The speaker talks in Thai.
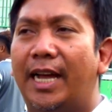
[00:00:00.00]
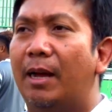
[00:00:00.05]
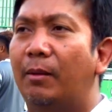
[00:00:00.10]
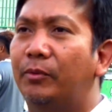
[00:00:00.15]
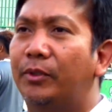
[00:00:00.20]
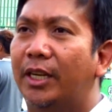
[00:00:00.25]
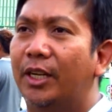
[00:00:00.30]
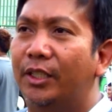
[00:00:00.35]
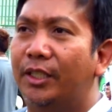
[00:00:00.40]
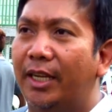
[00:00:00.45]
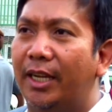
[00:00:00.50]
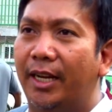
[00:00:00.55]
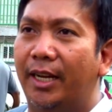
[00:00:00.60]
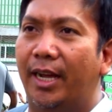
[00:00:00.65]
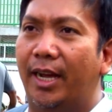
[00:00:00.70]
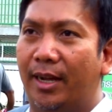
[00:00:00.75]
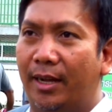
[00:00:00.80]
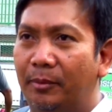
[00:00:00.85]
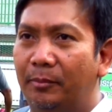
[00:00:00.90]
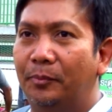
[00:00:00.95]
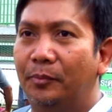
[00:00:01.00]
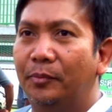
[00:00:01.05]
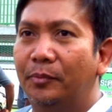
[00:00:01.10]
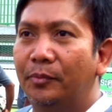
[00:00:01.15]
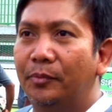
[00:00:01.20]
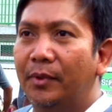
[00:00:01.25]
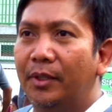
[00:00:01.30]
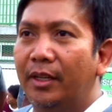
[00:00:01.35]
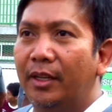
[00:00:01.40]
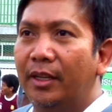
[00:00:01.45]
ตาฟเจ้าหน้าที่เนี่ยา
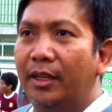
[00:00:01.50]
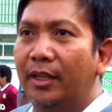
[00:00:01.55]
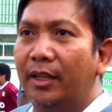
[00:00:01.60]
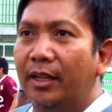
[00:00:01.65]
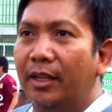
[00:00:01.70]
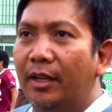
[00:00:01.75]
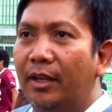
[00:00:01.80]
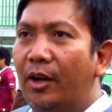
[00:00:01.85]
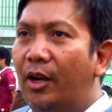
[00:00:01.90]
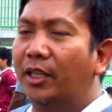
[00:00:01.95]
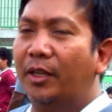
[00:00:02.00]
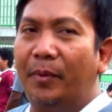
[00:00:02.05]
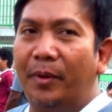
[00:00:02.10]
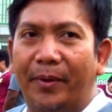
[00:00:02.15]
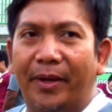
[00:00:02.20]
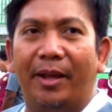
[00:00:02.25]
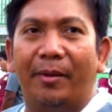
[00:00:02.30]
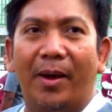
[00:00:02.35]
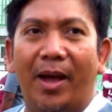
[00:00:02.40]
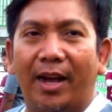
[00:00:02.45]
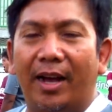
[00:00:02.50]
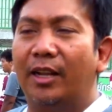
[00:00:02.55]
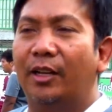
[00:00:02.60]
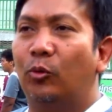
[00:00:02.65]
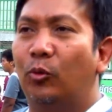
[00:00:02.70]
ก็จะไม่มีอะไรมากก็